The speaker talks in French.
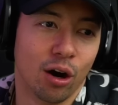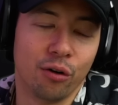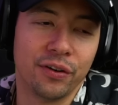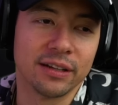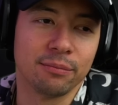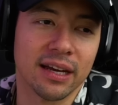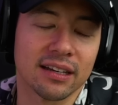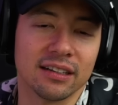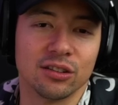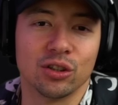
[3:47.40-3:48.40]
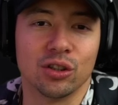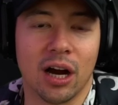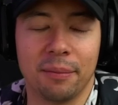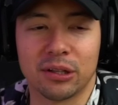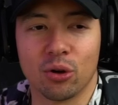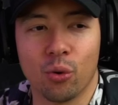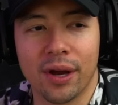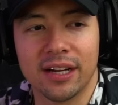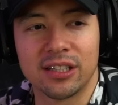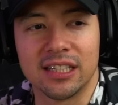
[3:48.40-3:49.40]
En fait, mec, un Battle
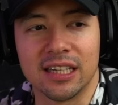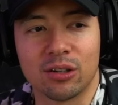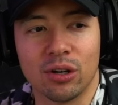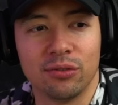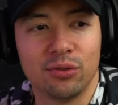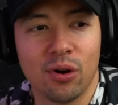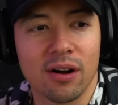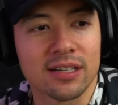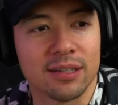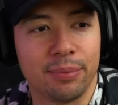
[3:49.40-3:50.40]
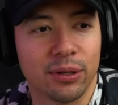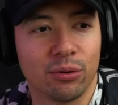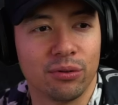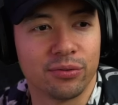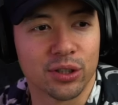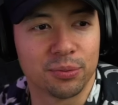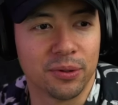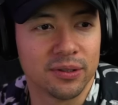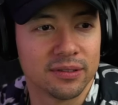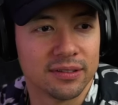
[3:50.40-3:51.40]
Royale, si c'est que les viewers, c'est pas drôle,
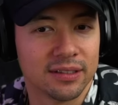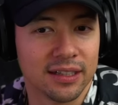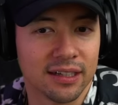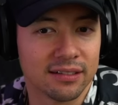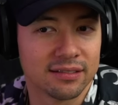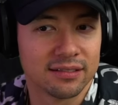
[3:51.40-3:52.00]
franchement, les gars.